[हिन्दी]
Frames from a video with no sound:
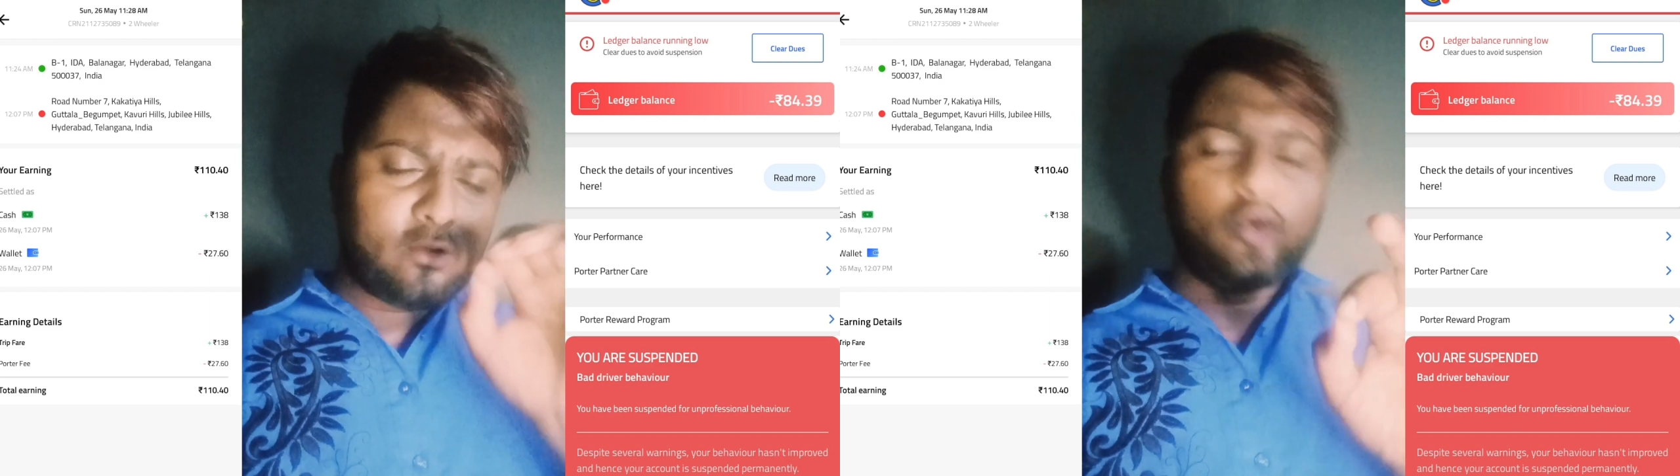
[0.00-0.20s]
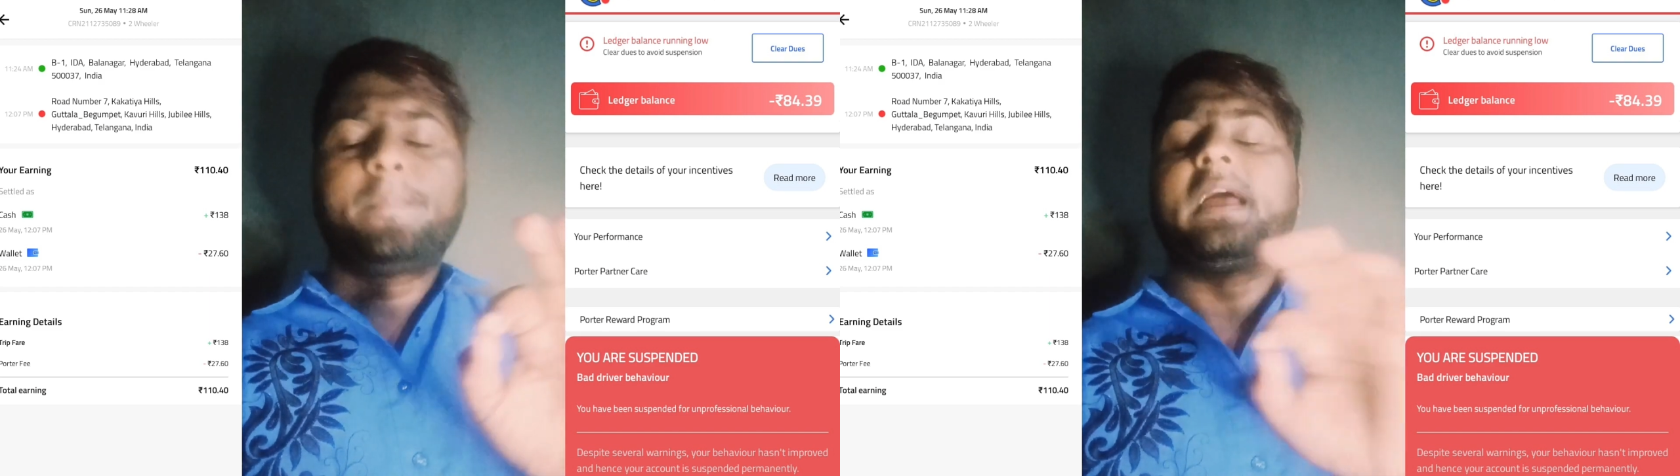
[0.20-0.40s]

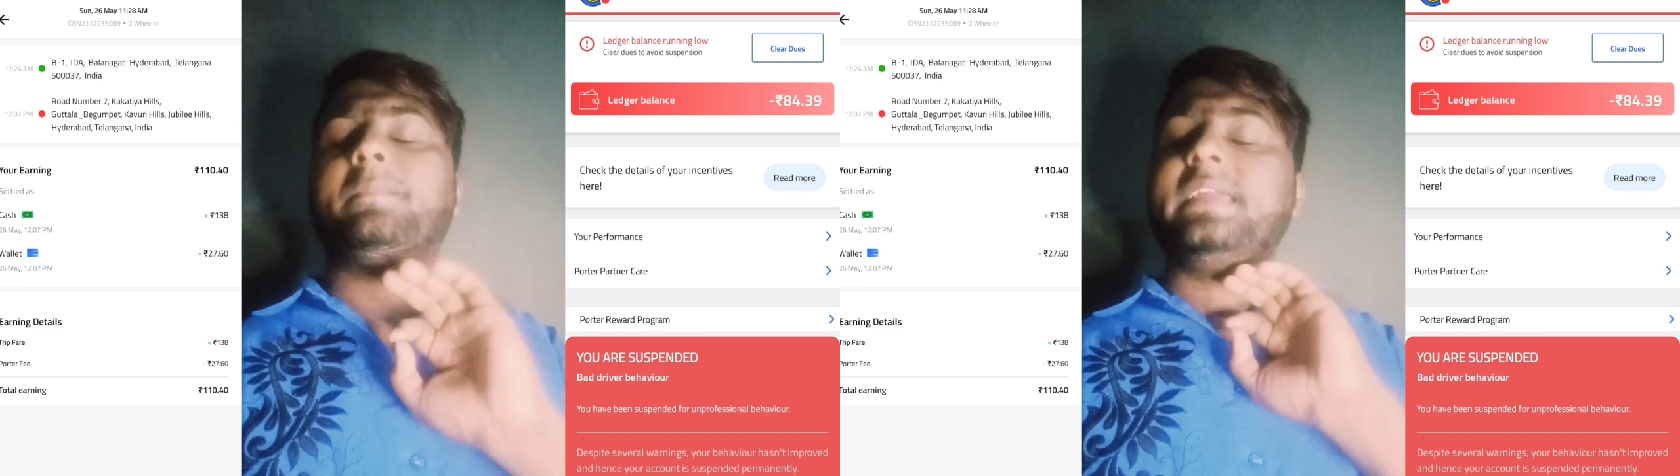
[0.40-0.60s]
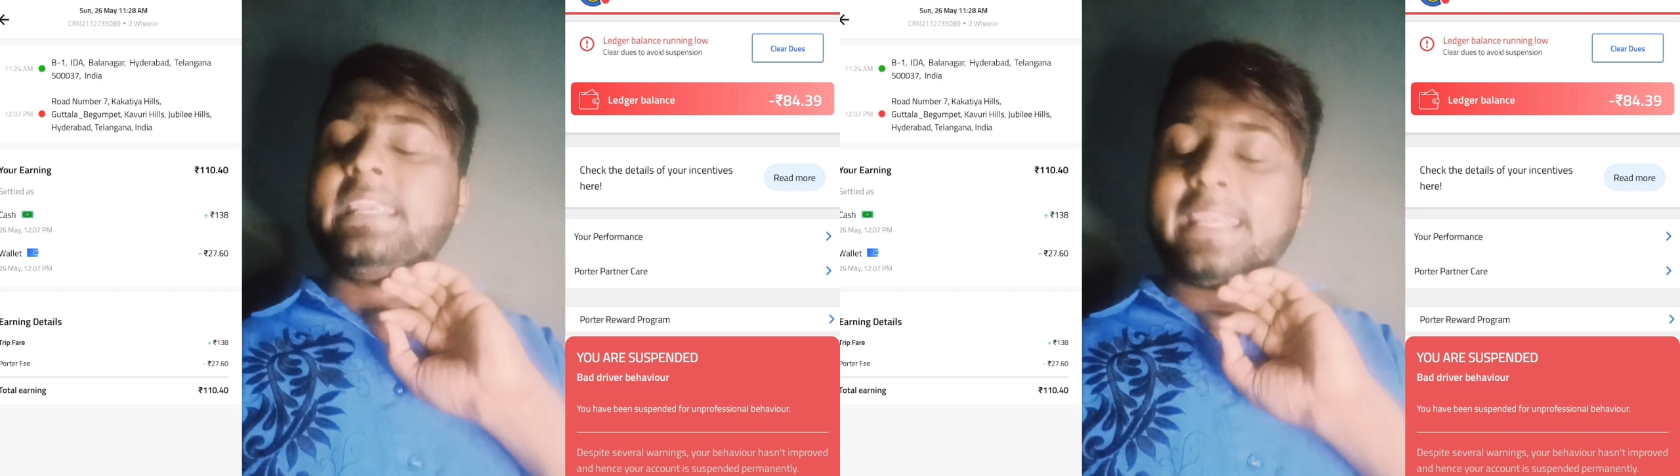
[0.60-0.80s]
एक रुपया
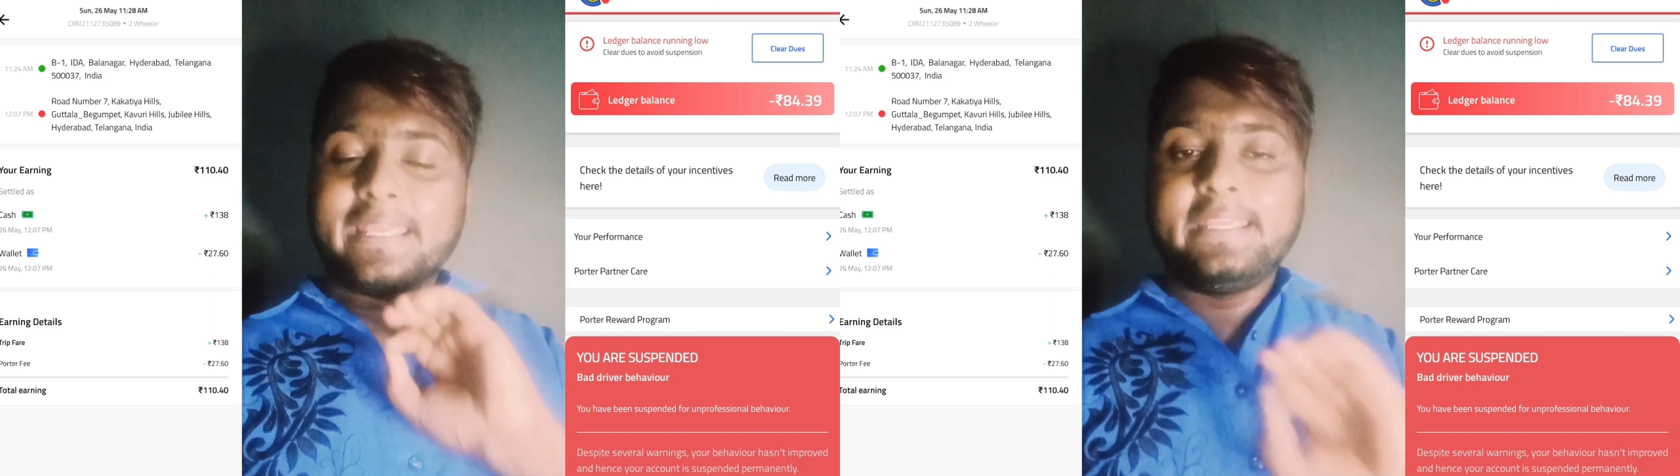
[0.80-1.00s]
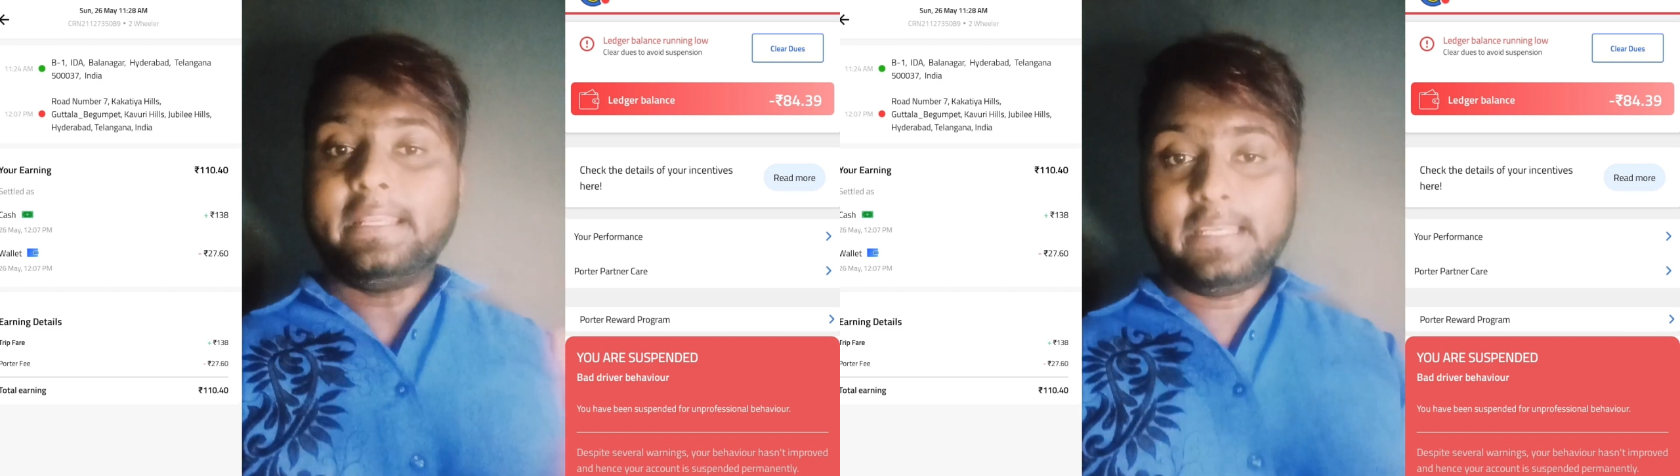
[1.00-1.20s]
भी
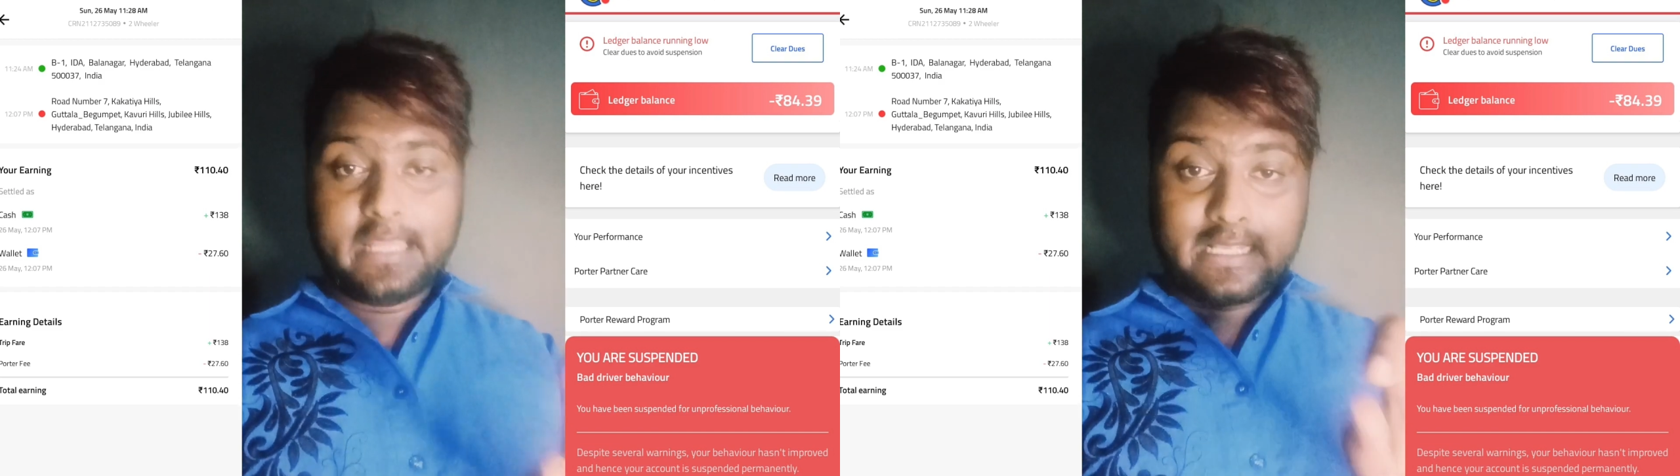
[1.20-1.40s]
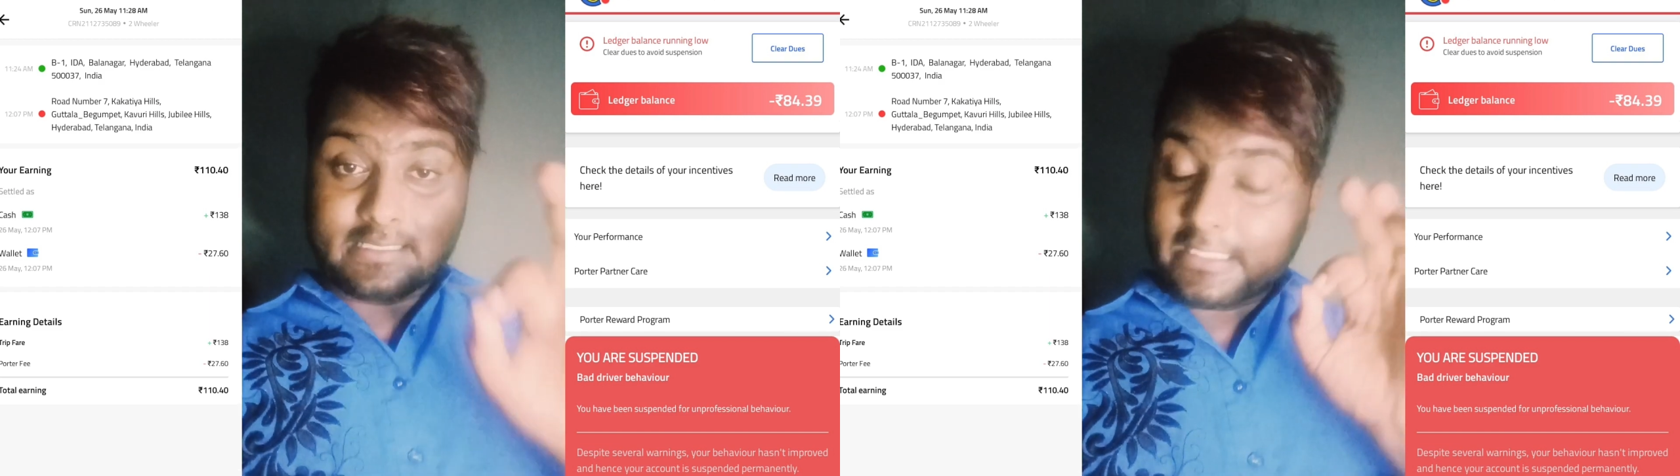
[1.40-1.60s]
नहीं लिया